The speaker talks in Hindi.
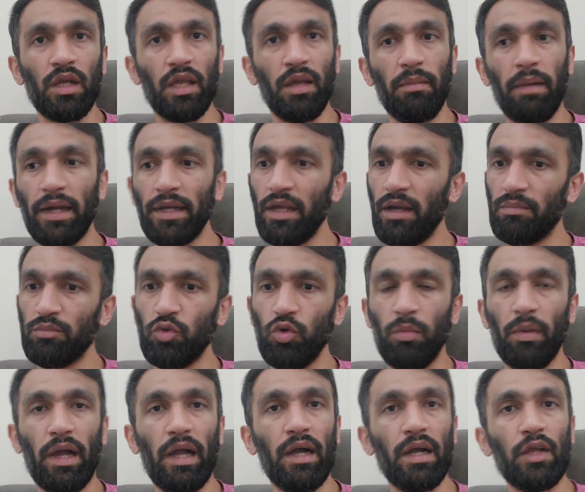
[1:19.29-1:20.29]
कि भाई अब
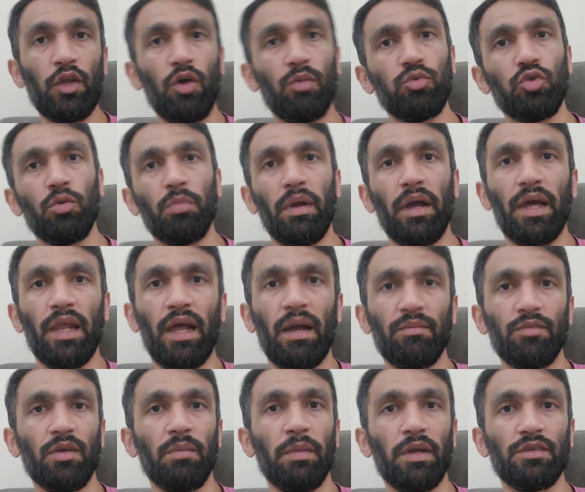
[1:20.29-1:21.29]
तो मैं आ गया अब तो मैं आराम से